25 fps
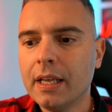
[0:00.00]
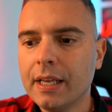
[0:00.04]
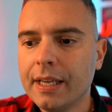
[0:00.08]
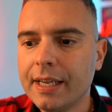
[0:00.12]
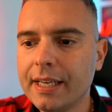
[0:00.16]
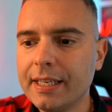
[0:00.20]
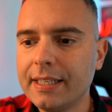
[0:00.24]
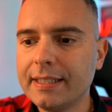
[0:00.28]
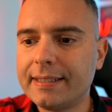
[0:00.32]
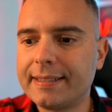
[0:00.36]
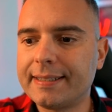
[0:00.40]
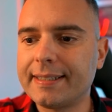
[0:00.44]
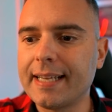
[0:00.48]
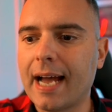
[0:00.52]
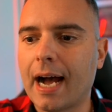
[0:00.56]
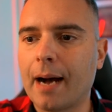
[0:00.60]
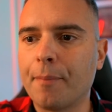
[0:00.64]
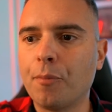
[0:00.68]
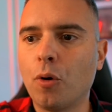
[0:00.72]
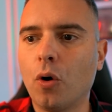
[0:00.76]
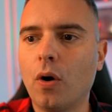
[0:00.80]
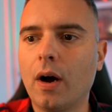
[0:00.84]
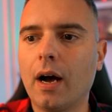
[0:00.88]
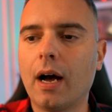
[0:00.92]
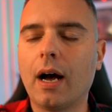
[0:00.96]

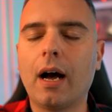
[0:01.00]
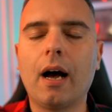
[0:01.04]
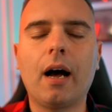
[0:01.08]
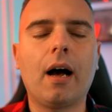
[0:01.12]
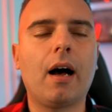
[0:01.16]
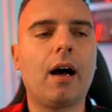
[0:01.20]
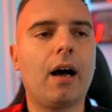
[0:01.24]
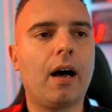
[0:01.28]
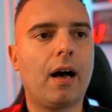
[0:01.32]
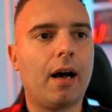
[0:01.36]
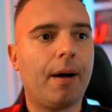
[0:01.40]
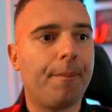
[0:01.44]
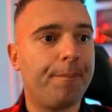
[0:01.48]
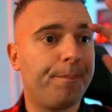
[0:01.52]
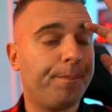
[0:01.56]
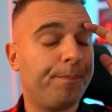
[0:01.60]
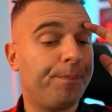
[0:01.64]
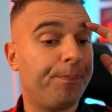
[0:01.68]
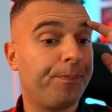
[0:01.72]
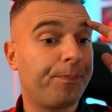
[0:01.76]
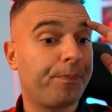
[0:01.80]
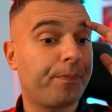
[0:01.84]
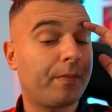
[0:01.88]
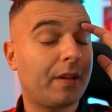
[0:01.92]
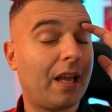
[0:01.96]
iniziamo a, a,
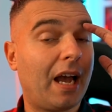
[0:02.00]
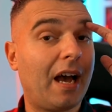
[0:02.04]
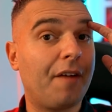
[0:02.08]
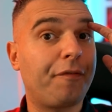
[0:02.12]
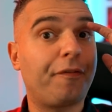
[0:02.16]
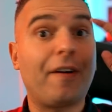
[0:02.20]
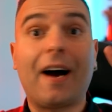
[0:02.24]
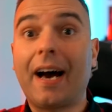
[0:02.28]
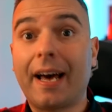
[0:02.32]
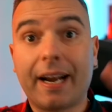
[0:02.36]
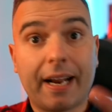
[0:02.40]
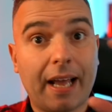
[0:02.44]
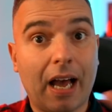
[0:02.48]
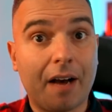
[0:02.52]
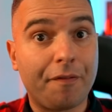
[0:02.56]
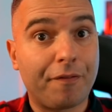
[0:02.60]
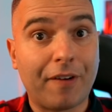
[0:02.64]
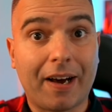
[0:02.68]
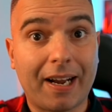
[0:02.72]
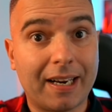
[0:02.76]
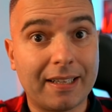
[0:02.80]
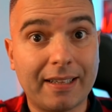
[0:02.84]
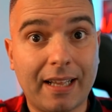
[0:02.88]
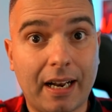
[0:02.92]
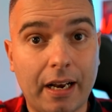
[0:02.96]
a, fare, a
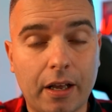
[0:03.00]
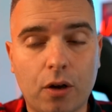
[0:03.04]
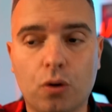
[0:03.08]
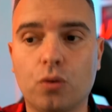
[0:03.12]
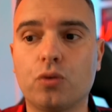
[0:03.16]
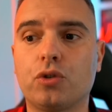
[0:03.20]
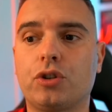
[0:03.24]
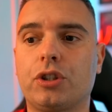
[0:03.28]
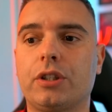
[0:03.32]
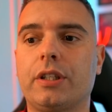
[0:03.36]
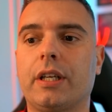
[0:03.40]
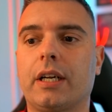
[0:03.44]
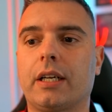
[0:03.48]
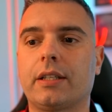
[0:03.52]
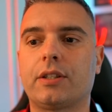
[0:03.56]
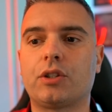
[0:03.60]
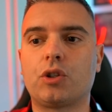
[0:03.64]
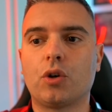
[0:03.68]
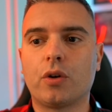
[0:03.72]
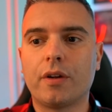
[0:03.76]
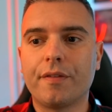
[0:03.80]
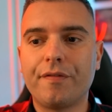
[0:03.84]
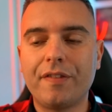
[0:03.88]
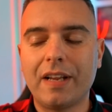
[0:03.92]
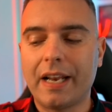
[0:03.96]
fare delle
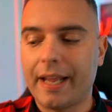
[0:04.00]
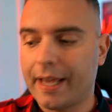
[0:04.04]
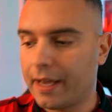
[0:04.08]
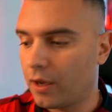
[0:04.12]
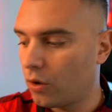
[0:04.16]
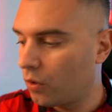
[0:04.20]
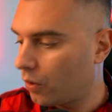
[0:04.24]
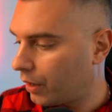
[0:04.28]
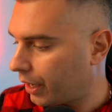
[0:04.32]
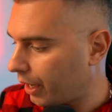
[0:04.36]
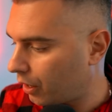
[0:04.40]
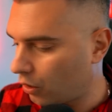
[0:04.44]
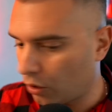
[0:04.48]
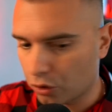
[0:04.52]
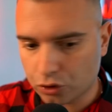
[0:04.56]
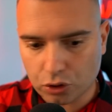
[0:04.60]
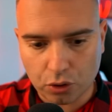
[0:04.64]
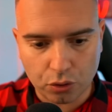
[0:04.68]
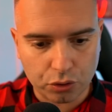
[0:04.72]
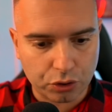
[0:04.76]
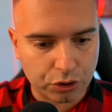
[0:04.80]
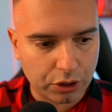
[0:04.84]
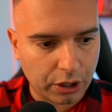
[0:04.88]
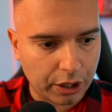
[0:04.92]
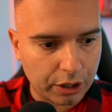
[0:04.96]
considerazioni. Vi leggo che cosa
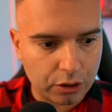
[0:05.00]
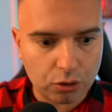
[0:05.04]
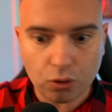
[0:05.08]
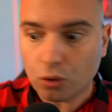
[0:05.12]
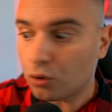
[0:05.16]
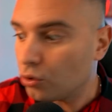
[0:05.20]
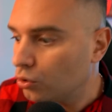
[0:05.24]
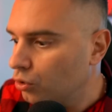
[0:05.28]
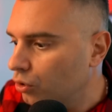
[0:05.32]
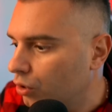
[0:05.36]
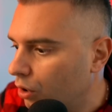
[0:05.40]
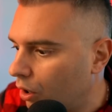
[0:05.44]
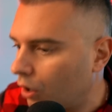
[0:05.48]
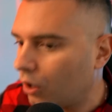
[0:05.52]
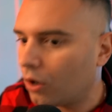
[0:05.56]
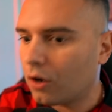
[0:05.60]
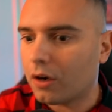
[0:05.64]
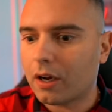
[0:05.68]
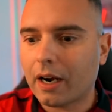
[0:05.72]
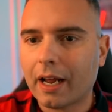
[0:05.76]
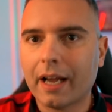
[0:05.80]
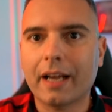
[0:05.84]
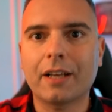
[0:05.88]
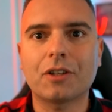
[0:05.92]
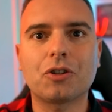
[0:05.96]
ho scritto. No,
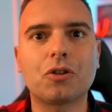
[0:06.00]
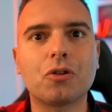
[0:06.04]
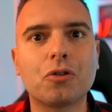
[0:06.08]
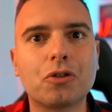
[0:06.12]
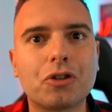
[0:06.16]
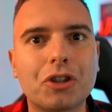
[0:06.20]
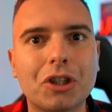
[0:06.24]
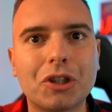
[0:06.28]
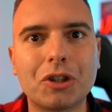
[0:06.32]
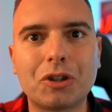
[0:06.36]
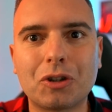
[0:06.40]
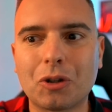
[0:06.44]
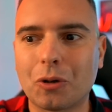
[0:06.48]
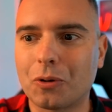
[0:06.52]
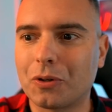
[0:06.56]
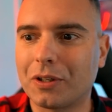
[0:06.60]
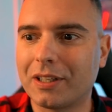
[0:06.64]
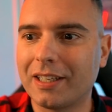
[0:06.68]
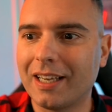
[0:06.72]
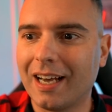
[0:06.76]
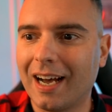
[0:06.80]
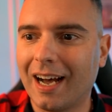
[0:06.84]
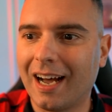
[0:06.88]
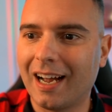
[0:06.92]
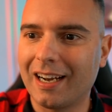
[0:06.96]
raga, sono senza
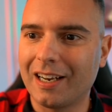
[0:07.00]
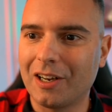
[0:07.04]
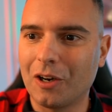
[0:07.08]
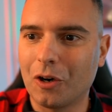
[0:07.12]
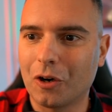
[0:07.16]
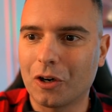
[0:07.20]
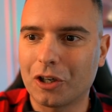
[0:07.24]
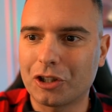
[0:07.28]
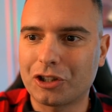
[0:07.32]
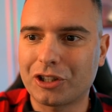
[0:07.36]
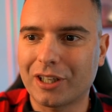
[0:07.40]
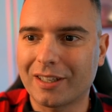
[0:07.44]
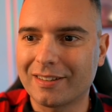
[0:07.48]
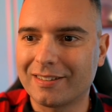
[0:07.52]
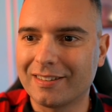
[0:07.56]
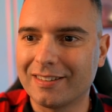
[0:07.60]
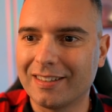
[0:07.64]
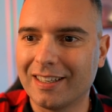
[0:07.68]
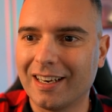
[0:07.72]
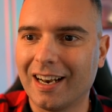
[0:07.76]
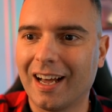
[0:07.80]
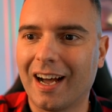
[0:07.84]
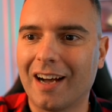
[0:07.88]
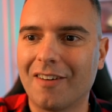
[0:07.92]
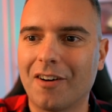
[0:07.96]
occhiali, li ho lasciati
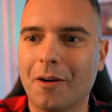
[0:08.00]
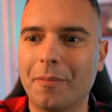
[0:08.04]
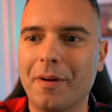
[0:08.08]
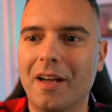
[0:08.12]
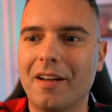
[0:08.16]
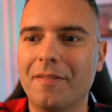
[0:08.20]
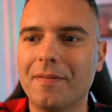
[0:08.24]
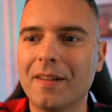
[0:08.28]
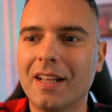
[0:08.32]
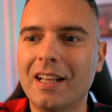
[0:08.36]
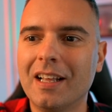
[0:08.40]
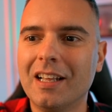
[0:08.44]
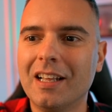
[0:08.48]
di là, vabbè.